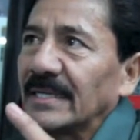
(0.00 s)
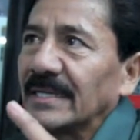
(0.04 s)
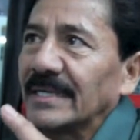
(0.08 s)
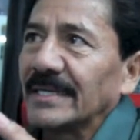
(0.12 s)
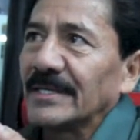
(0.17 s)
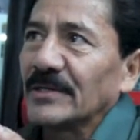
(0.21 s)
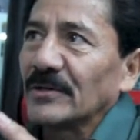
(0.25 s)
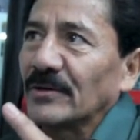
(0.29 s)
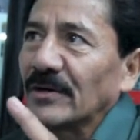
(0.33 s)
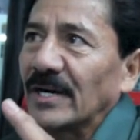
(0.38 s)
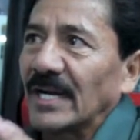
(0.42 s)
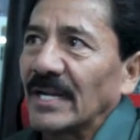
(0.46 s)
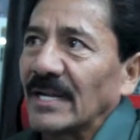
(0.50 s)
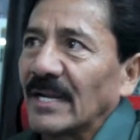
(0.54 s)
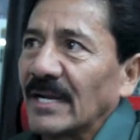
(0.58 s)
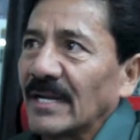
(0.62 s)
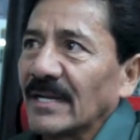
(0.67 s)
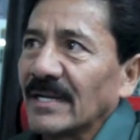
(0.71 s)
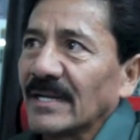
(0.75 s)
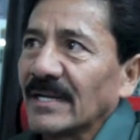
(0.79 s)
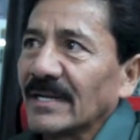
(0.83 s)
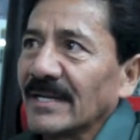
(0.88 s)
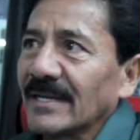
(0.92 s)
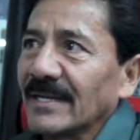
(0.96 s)
y ojalá
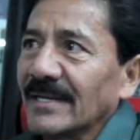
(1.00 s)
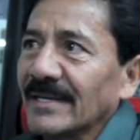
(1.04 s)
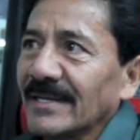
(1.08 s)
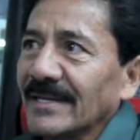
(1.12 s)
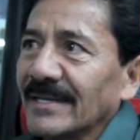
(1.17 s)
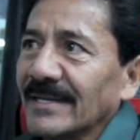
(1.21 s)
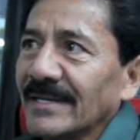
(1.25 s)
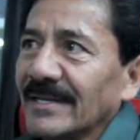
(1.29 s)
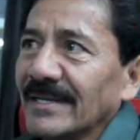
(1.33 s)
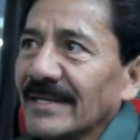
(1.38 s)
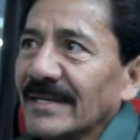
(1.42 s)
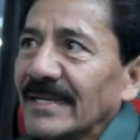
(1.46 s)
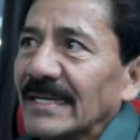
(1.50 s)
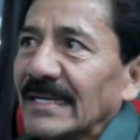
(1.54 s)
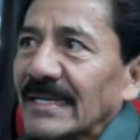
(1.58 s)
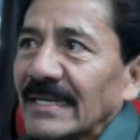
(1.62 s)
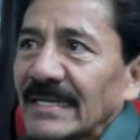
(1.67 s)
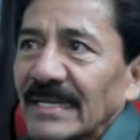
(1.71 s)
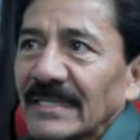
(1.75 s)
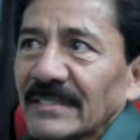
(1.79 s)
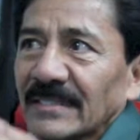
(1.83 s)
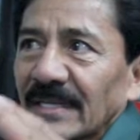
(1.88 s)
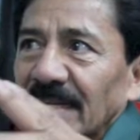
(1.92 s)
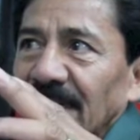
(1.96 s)

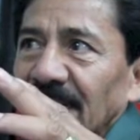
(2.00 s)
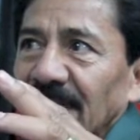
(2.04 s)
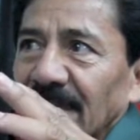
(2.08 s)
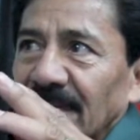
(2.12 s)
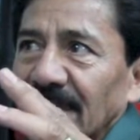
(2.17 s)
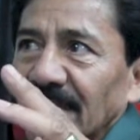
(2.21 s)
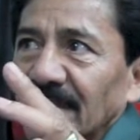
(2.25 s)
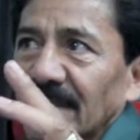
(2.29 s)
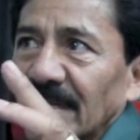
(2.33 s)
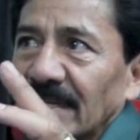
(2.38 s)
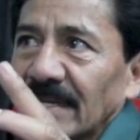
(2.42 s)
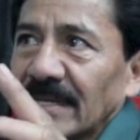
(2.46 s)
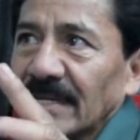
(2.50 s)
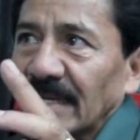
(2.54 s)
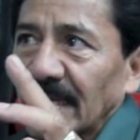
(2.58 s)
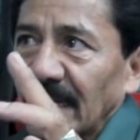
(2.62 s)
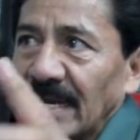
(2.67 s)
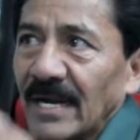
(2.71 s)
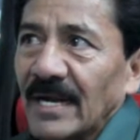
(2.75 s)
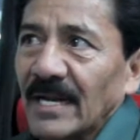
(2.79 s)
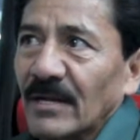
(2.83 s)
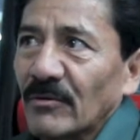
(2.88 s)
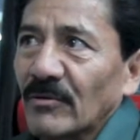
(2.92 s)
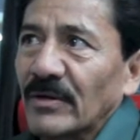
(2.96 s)
que, se que,
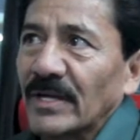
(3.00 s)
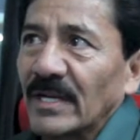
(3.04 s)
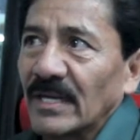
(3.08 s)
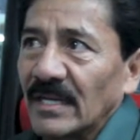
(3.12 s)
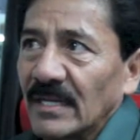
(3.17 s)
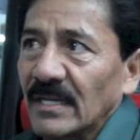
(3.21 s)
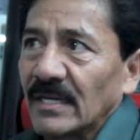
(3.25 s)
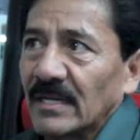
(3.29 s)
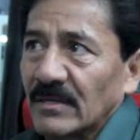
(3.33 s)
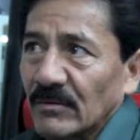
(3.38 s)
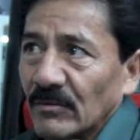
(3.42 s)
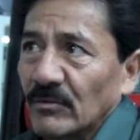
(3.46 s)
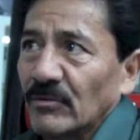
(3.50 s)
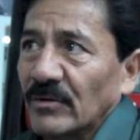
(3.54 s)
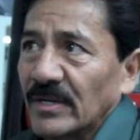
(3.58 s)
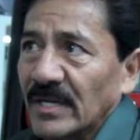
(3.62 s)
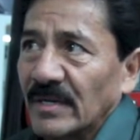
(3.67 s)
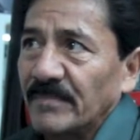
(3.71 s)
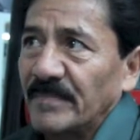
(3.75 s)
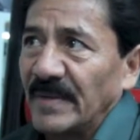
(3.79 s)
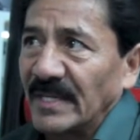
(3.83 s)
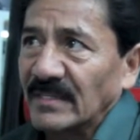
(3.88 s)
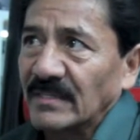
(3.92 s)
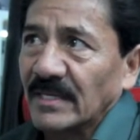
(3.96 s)
haga lo que, él, lo que
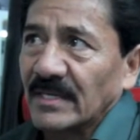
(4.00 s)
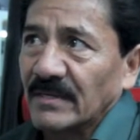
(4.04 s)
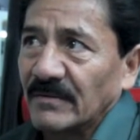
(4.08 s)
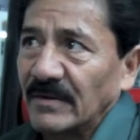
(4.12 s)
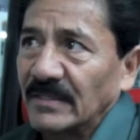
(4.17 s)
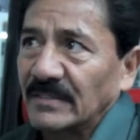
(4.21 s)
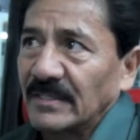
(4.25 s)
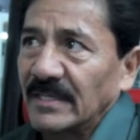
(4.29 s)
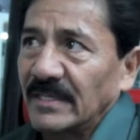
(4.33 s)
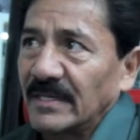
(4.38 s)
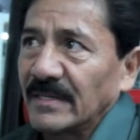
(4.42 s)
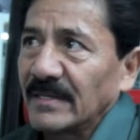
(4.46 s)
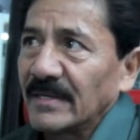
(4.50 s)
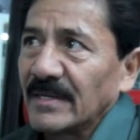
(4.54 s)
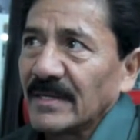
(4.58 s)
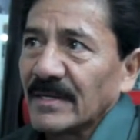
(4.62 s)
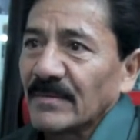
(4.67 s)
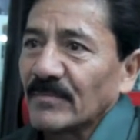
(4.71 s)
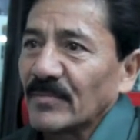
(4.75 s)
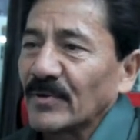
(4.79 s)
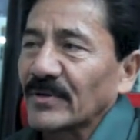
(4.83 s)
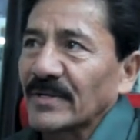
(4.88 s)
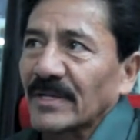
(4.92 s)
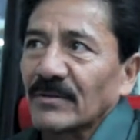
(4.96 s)
él piensa que va a hacer,
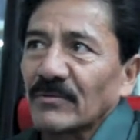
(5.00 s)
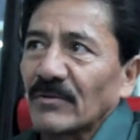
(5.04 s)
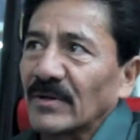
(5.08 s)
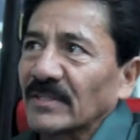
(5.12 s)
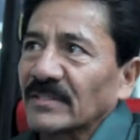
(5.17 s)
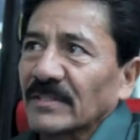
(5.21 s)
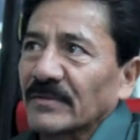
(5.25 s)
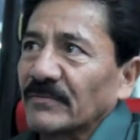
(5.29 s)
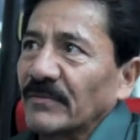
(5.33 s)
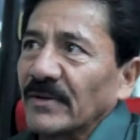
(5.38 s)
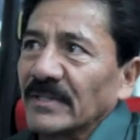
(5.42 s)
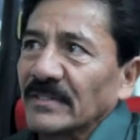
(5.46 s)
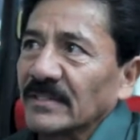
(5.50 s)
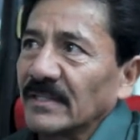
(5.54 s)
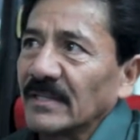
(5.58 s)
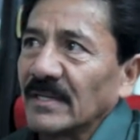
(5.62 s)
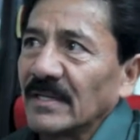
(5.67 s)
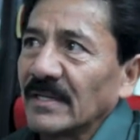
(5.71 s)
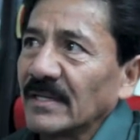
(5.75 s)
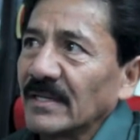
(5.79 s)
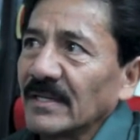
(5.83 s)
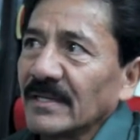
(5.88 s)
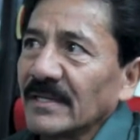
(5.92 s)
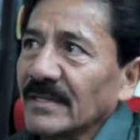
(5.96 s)
porque no va a ser fácil.
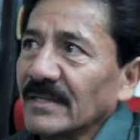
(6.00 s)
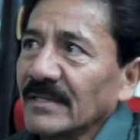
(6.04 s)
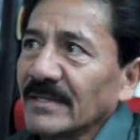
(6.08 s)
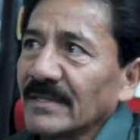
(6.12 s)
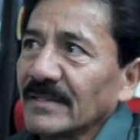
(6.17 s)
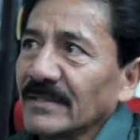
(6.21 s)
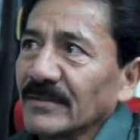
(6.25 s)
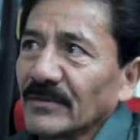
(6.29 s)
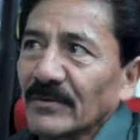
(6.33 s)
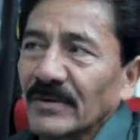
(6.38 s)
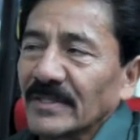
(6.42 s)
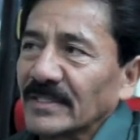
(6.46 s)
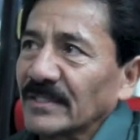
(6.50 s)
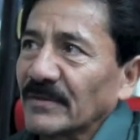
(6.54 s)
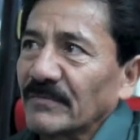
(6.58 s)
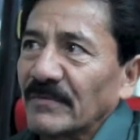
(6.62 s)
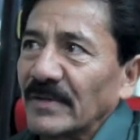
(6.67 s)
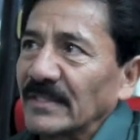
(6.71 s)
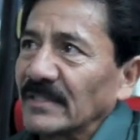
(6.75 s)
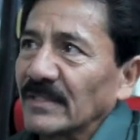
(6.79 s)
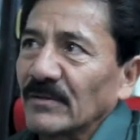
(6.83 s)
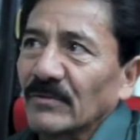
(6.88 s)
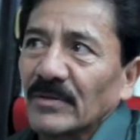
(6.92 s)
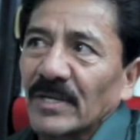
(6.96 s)
No va a ser
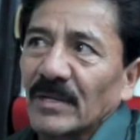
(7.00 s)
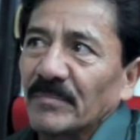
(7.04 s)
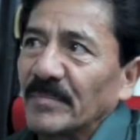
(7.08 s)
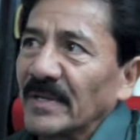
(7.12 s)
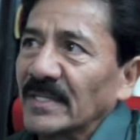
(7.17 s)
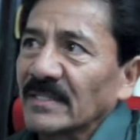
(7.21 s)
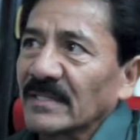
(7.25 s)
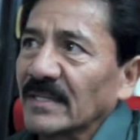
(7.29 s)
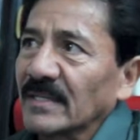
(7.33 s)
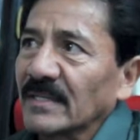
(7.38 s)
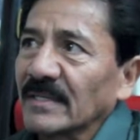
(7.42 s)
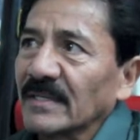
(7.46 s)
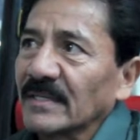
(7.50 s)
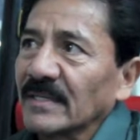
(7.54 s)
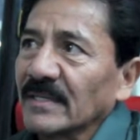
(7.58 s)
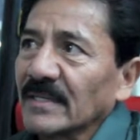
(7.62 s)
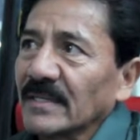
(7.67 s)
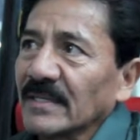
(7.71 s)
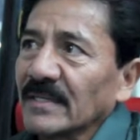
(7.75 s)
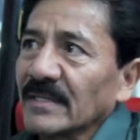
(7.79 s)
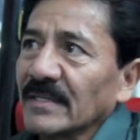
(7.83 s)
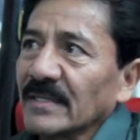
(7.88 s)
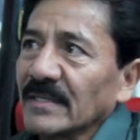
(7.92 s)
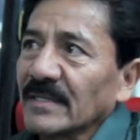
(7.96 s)
fácil lo que él piensa.
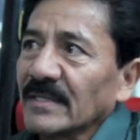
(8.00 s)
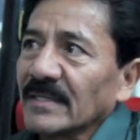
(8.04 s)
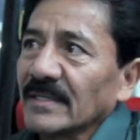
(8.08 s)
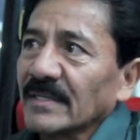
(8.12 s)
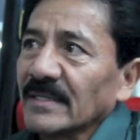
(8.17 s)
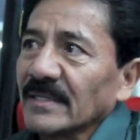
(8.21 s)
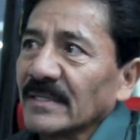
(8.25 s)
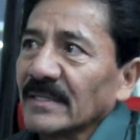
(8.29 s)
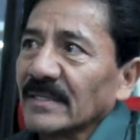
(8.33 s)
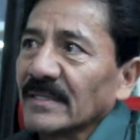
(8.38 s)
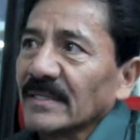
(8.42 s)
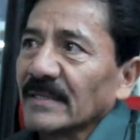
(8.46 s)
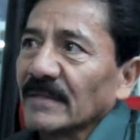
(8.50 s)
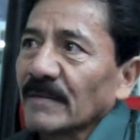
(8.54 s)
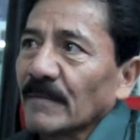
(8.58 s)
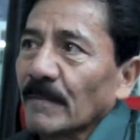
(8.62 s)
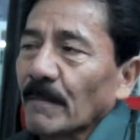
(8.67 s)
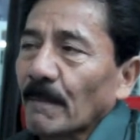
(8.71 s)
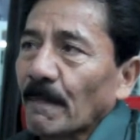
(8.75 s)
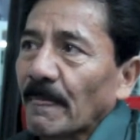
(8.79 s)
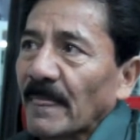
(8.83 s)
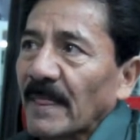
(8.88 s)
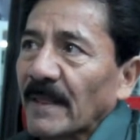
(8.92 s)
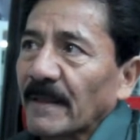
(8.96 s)
¿Qué crees que Escandón con su
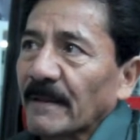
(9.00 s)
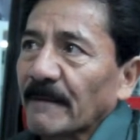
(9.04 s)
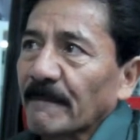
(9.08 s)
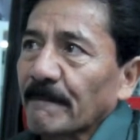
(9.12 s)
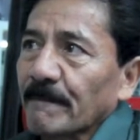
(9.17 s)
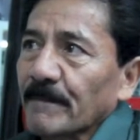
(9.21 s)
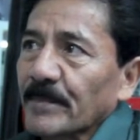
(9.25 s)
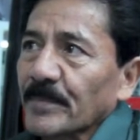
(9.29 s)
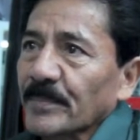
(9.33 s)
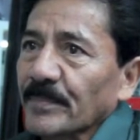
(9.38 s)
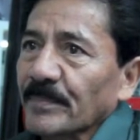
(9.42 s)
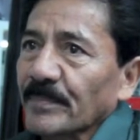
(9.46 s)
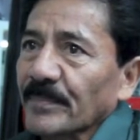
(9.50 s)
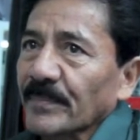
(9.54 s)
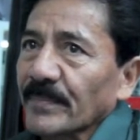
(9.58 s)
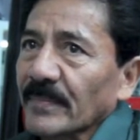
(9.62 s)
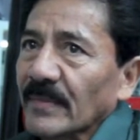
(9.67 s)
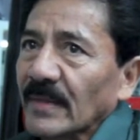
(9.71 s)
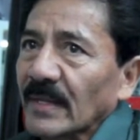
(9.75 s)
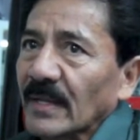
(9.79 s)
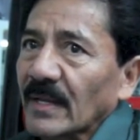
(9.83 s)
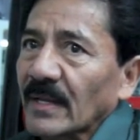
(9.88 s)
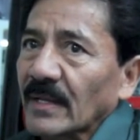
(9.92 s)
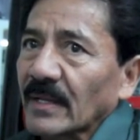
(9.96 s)
seguridad puede noquear a este
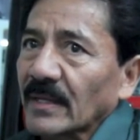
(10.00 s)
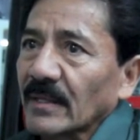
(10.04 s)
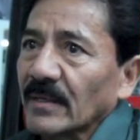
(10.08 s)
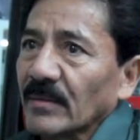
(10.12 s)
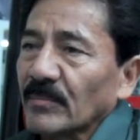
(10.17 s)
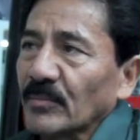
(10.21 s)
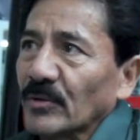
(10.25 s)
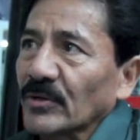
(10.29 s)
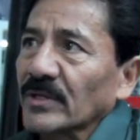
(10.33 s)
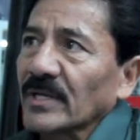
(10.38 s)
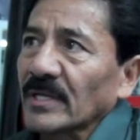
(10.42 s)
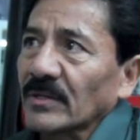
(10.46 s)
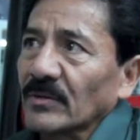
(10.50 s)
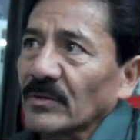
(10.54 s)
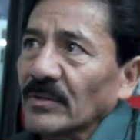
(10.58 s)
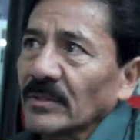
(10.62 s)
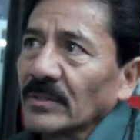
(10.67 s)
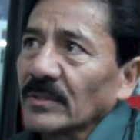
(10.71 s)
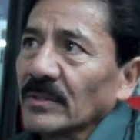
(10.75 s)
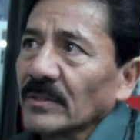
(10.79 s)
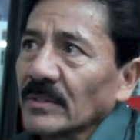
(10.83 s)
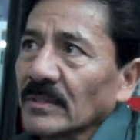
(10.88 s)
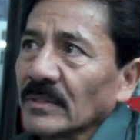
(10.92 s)
muchacho? ¿Por qué no?